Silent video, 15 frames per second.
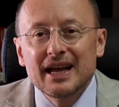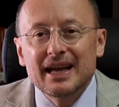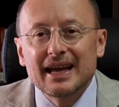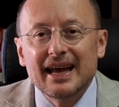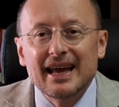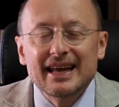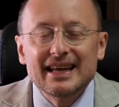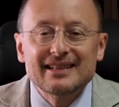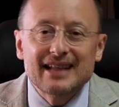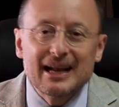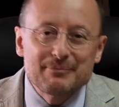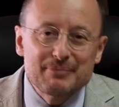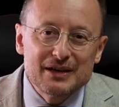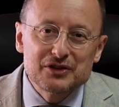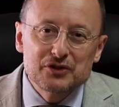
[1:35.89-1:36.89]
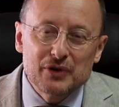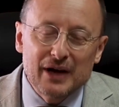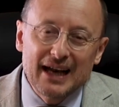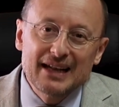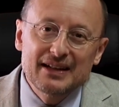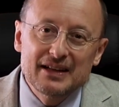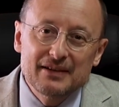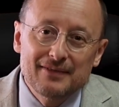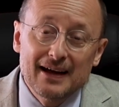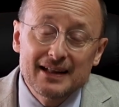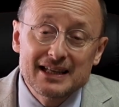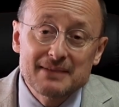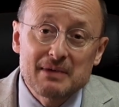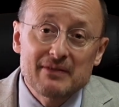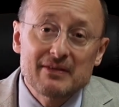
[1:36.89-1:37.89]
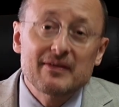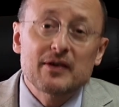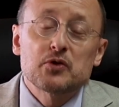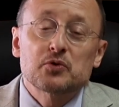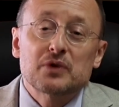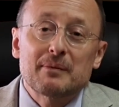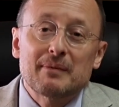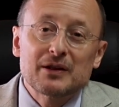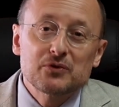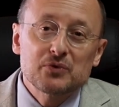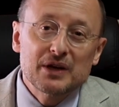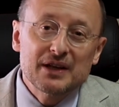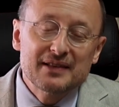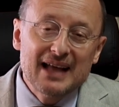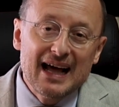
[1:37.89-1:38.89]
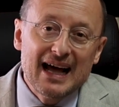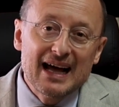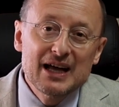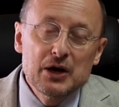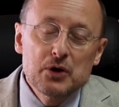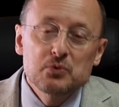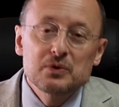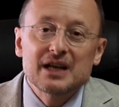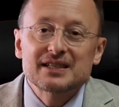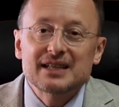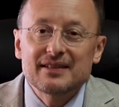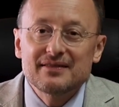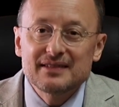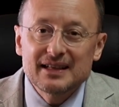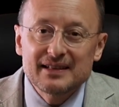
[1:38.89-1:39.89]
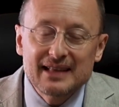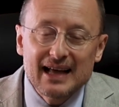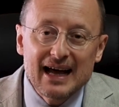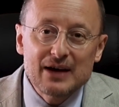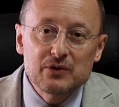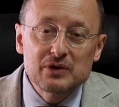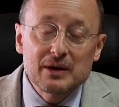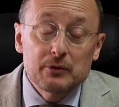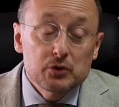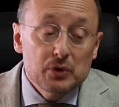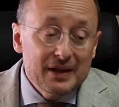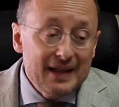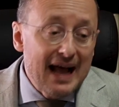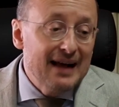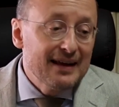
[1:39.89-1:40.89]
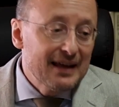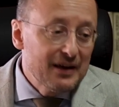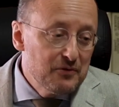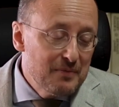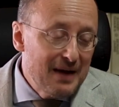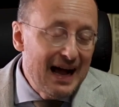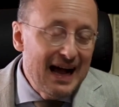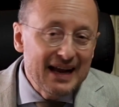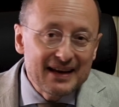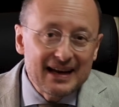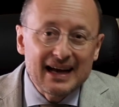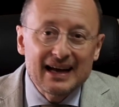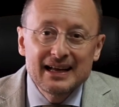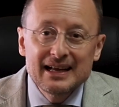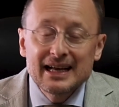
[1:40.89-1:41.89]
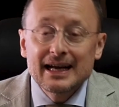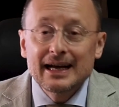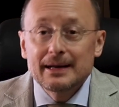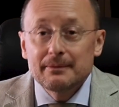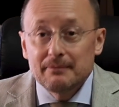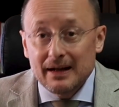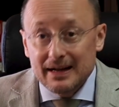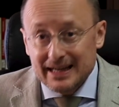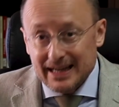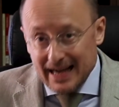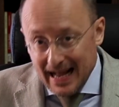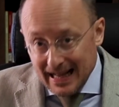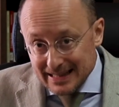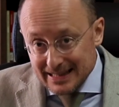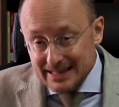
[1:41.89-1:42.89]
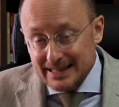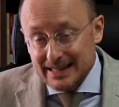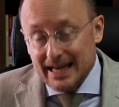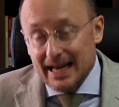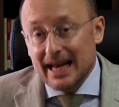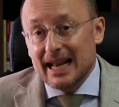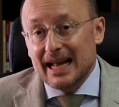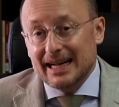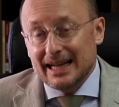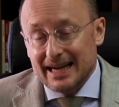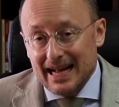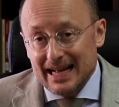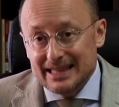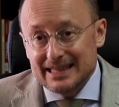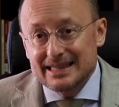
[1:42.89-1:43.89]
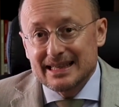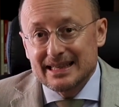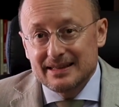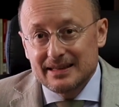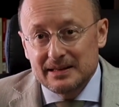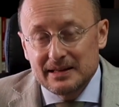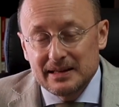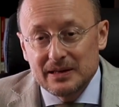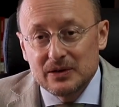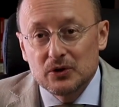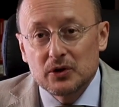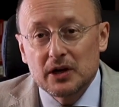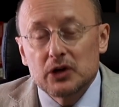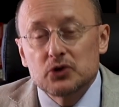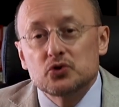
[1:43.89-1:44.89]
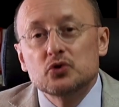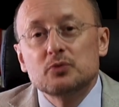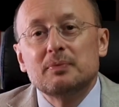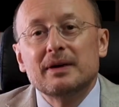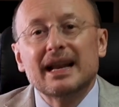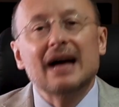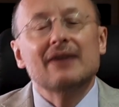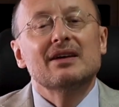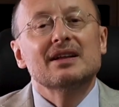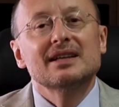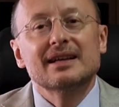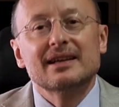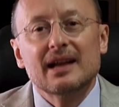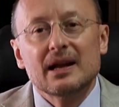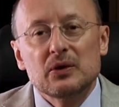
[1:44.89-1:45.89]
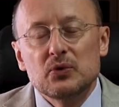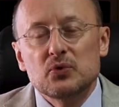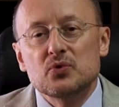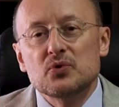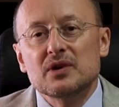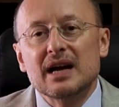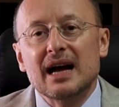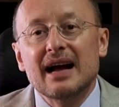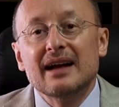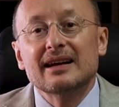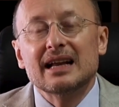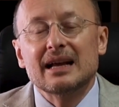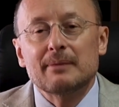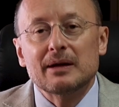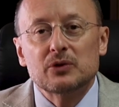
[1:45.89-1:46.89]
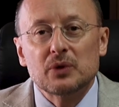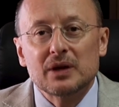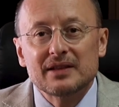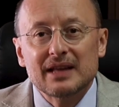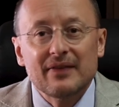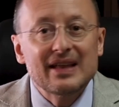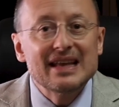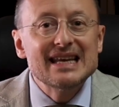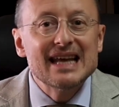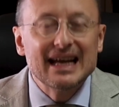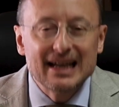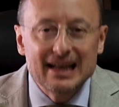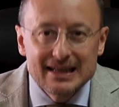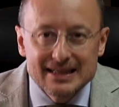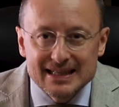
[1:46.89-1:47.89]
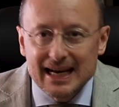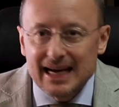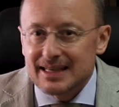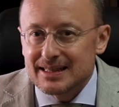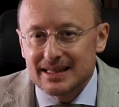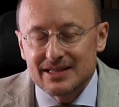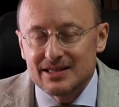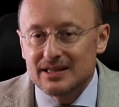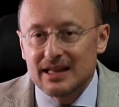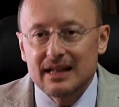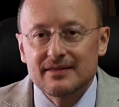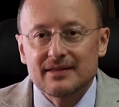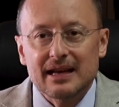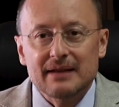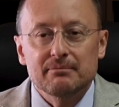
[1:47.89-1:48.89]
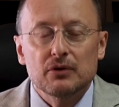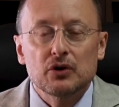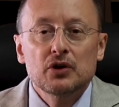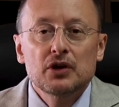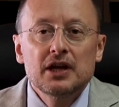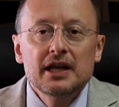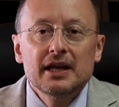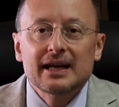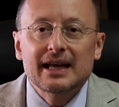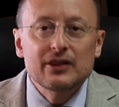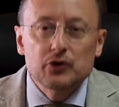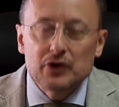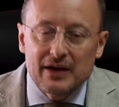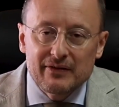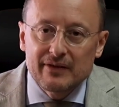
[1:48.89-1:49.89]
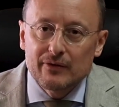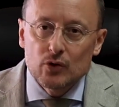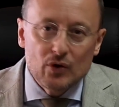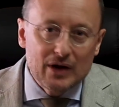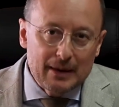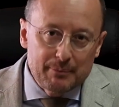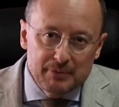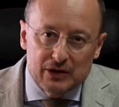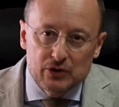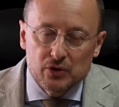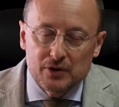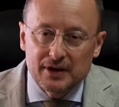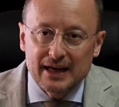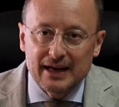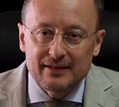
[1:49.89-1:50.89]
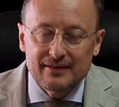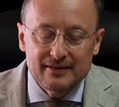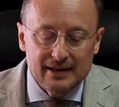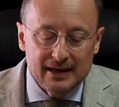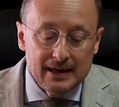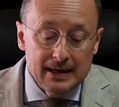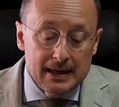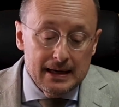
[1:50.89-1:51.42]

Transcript: che i tre pastorelli di Fatima avevano una maturità, una santità, una maturità anche umana, grazie alla grazia di Dio che superava di gran lunga anche la maturità degli ecclesiastici del tempo che non avevano capito niente,